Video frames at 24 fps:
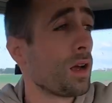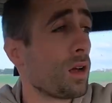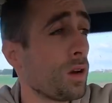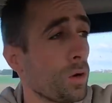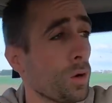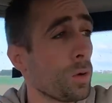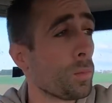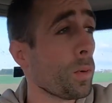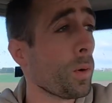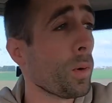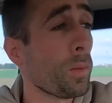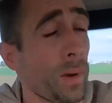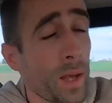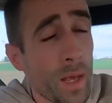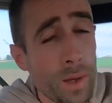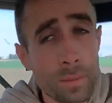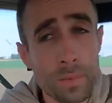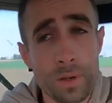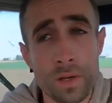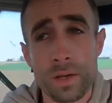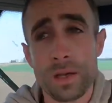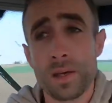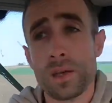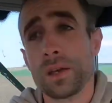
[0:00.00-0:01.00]
Le problème,
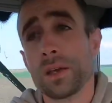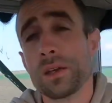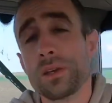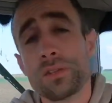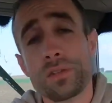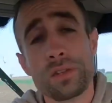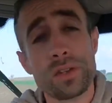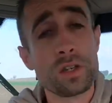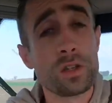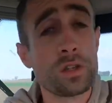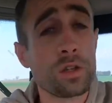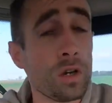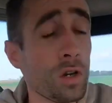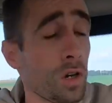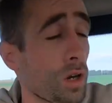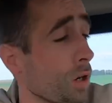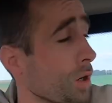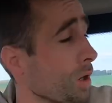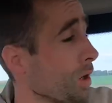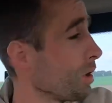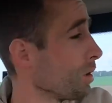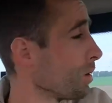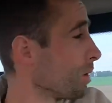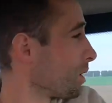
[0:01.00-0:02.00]
c'est que
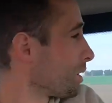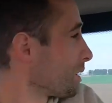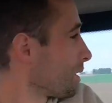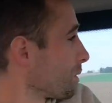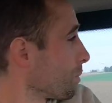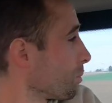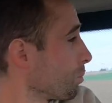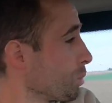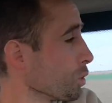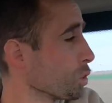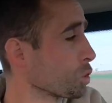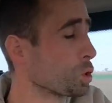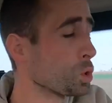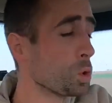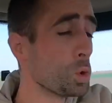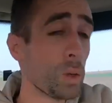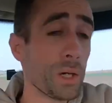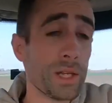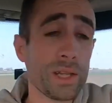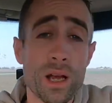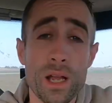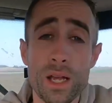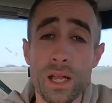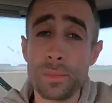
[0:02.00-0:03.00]
beaucoup,
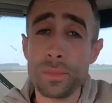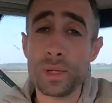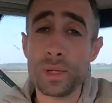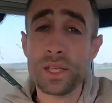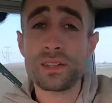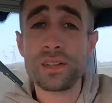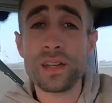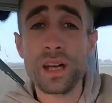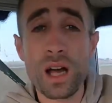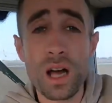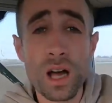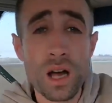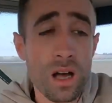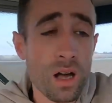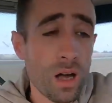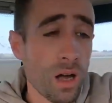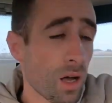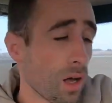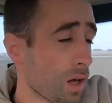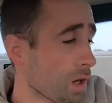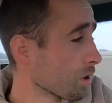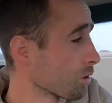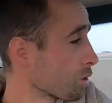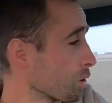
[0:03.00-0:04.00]
et dans les médias,
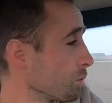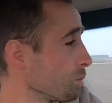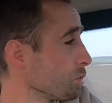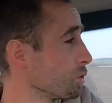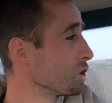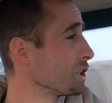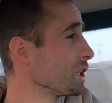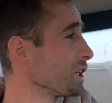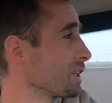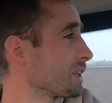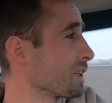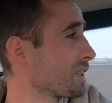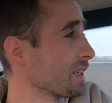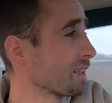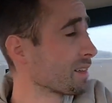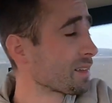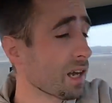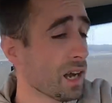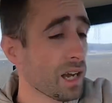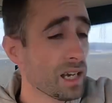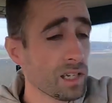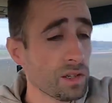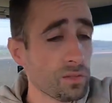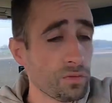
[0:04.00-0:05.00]
communiquent des
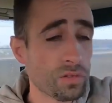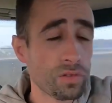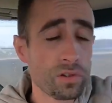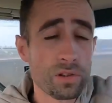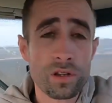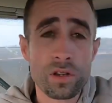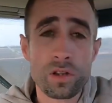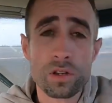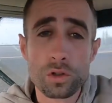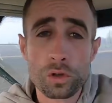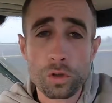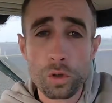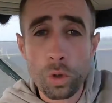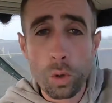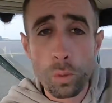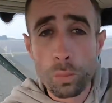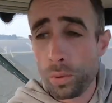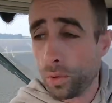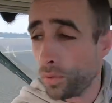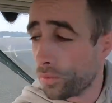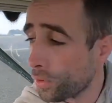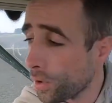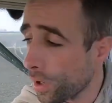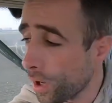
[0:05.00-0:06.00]
tarifs que l'on
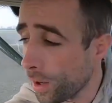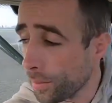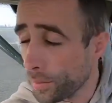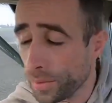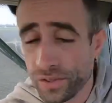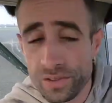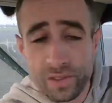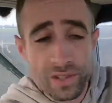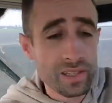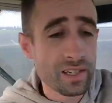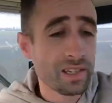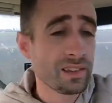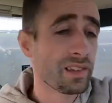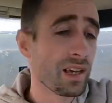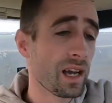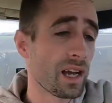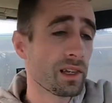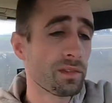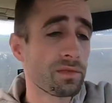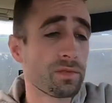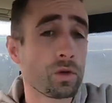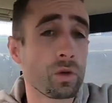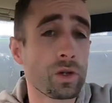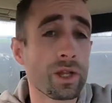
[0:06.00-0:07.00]
peut voir, mais c'est des
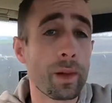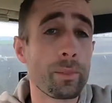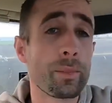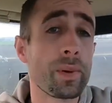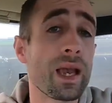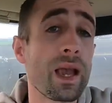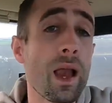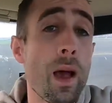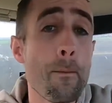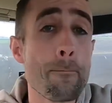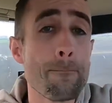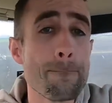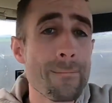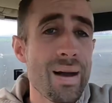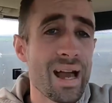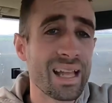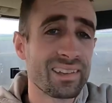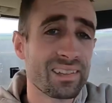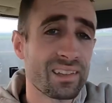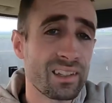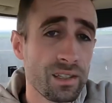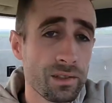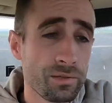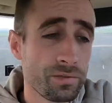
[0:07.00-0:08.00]
tarifs qu'on appelle
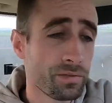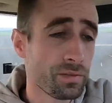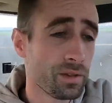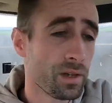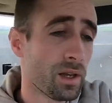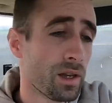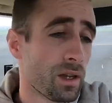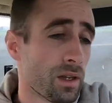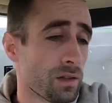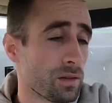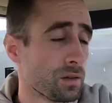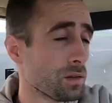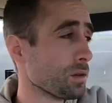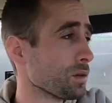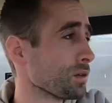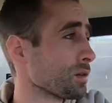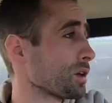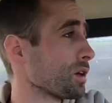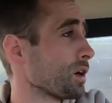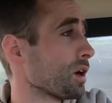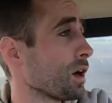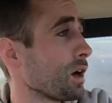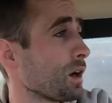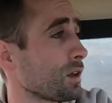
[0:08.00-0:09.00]
natifs. Donc
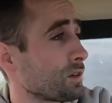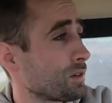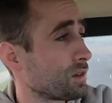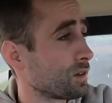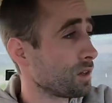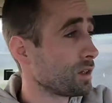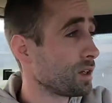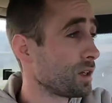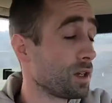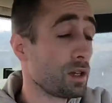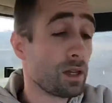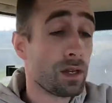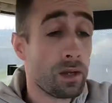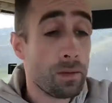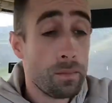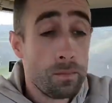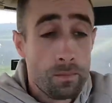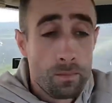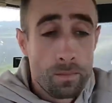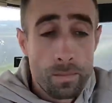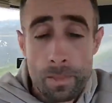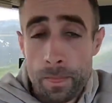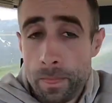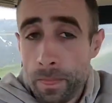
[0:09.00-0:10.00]
c'est, euh,
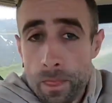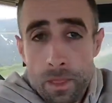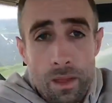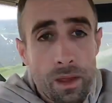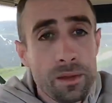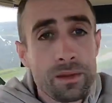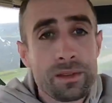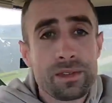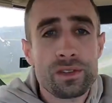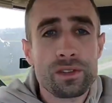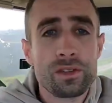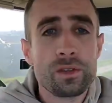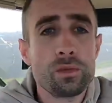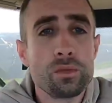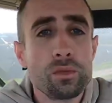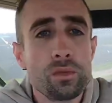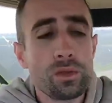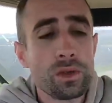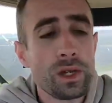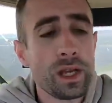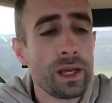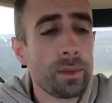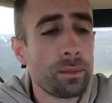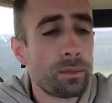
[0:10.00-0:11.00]
si vous
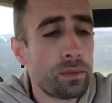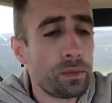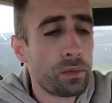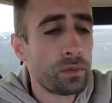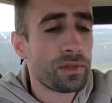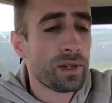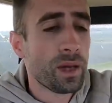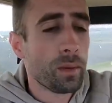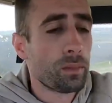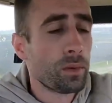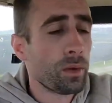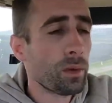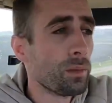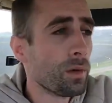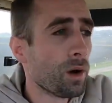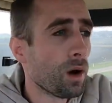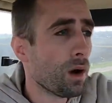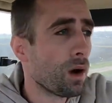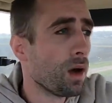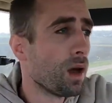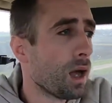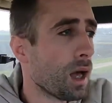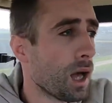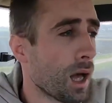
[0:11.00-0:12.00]
voulez, plus simplement
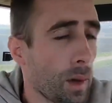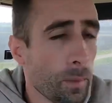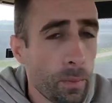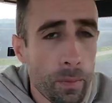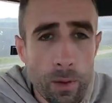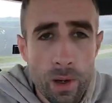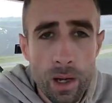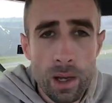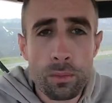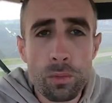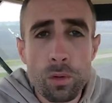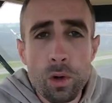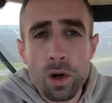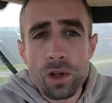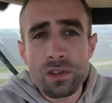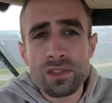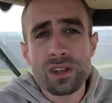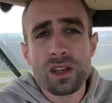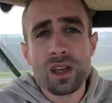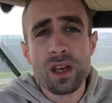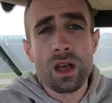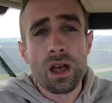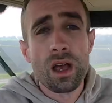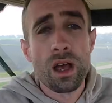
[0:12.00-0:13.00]
un peu la bourse,
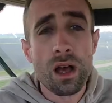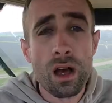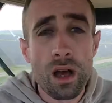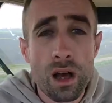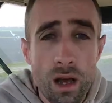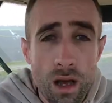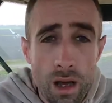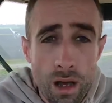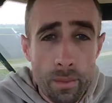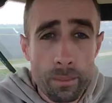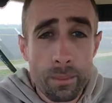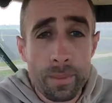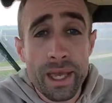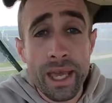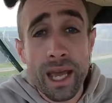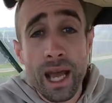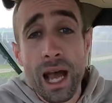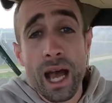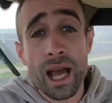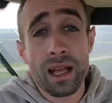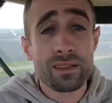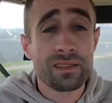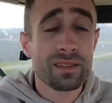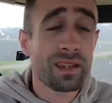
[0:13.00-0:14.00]
euh, mais
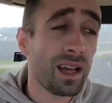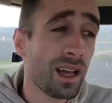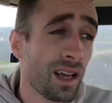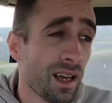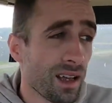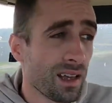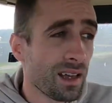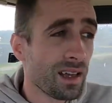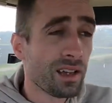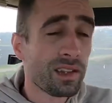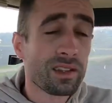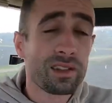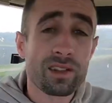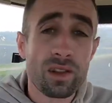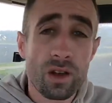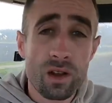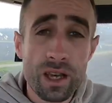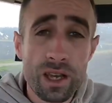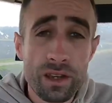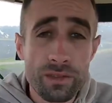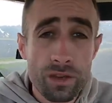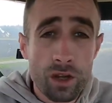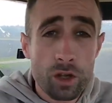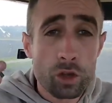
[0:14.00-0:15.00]
à ça
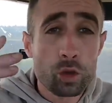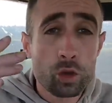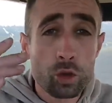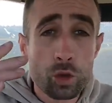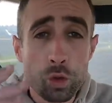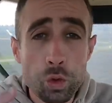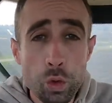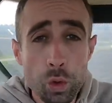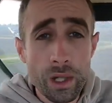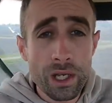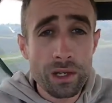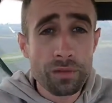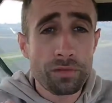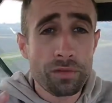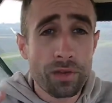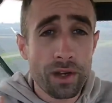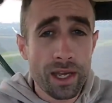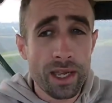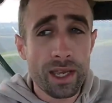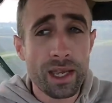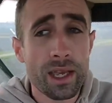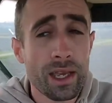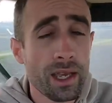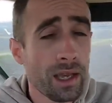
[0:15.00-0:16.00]
s'enlèvent tous les
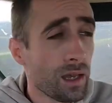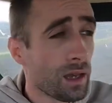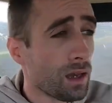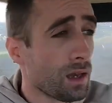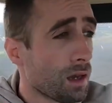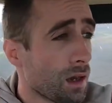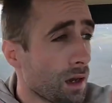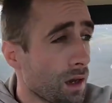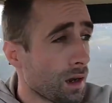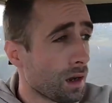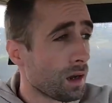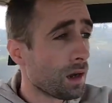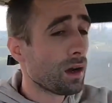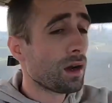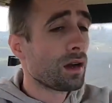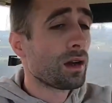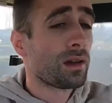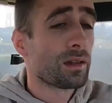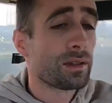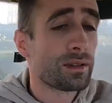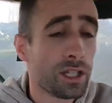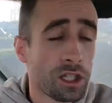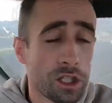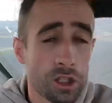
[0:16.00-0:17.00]
frais euh,
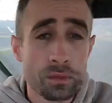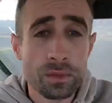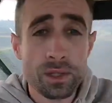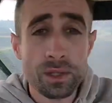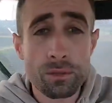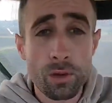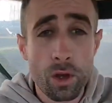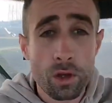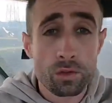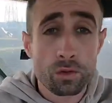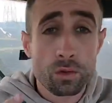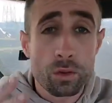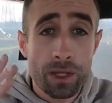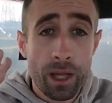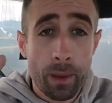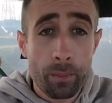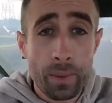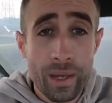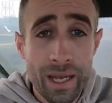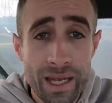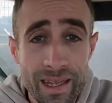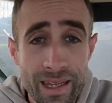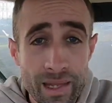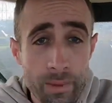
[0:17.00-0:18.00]
d'acheminement, ce qu'on
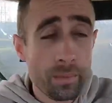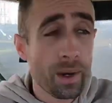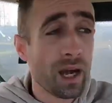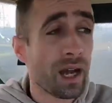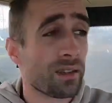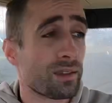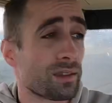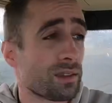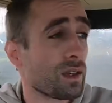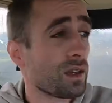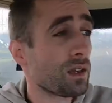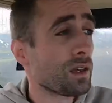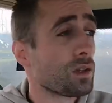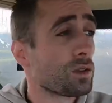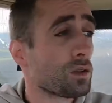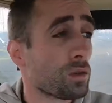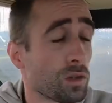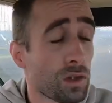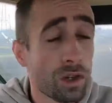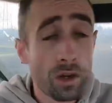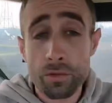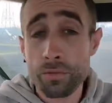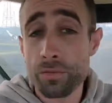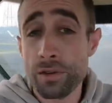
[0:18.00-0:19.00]
appelle les bases.
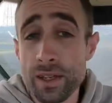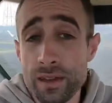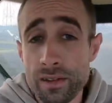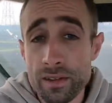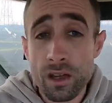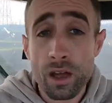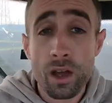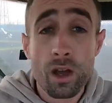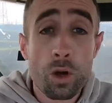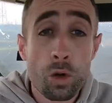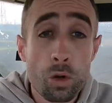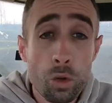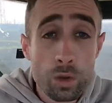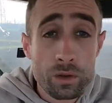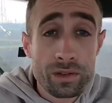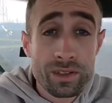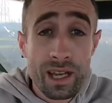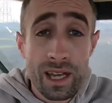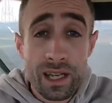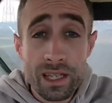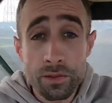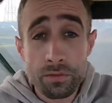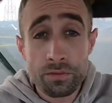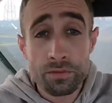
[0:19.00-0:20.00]
Donc en fait, le
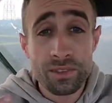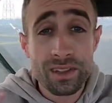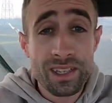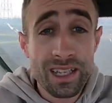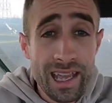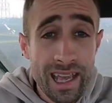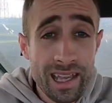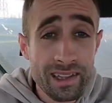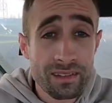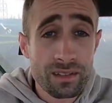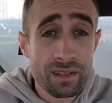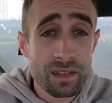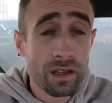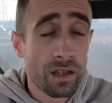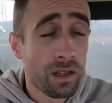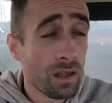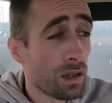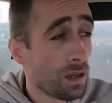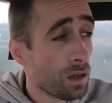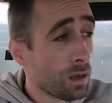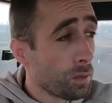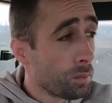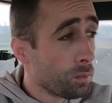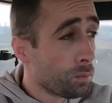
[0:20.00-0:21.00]
tarif net
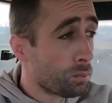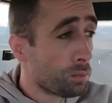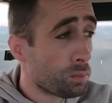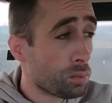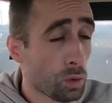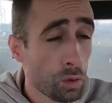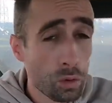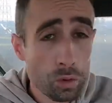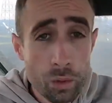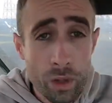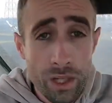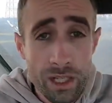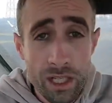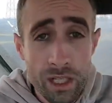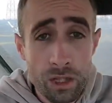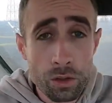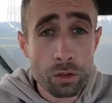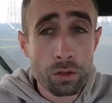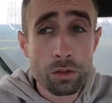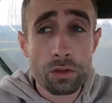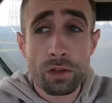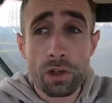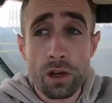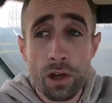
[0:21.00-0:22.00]
pour nous
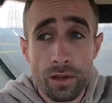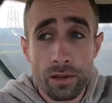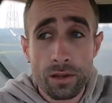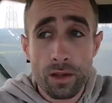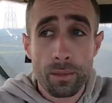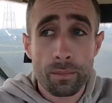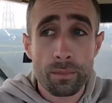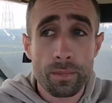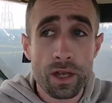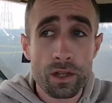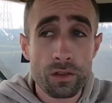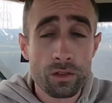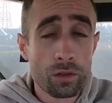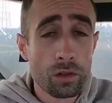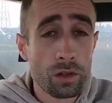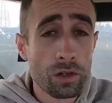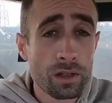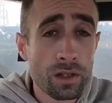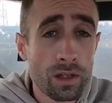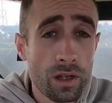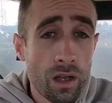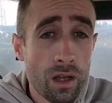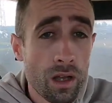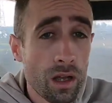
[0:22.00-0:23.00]
agriculteurs dans ma
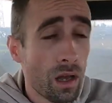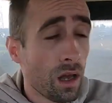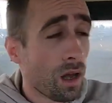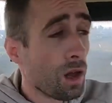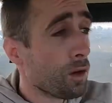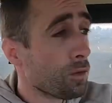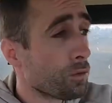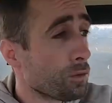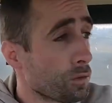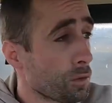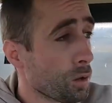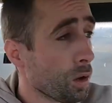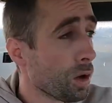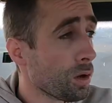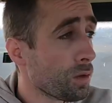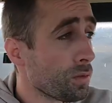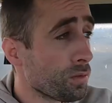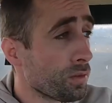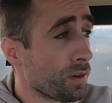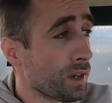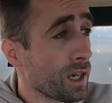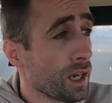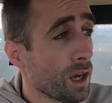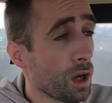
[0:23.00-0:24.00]
zone, il faut
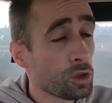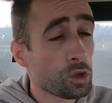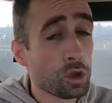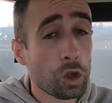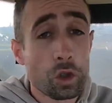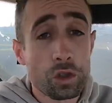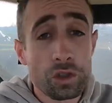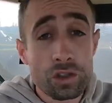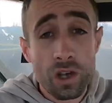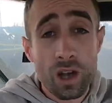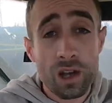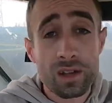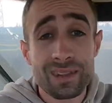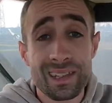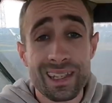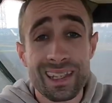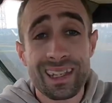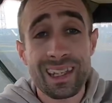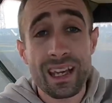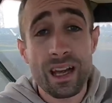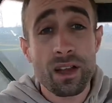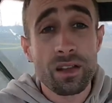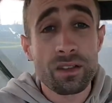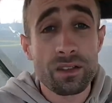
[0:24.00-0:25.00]
enlever entre 30 et
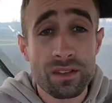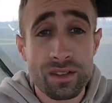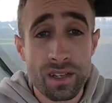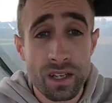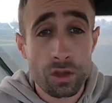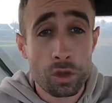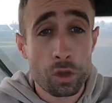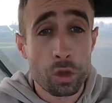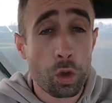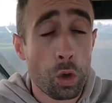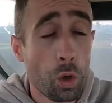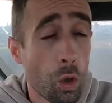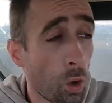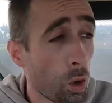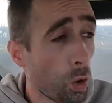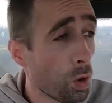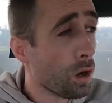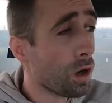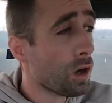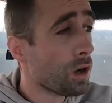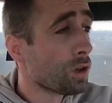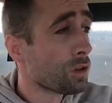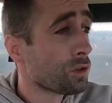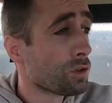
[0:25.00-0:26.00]
45 euros
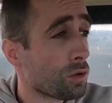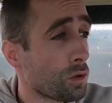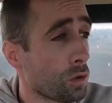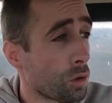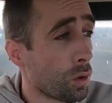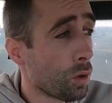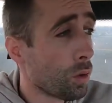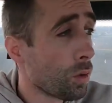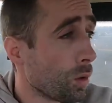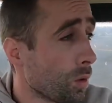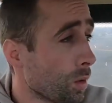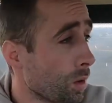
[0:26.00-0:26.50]
selon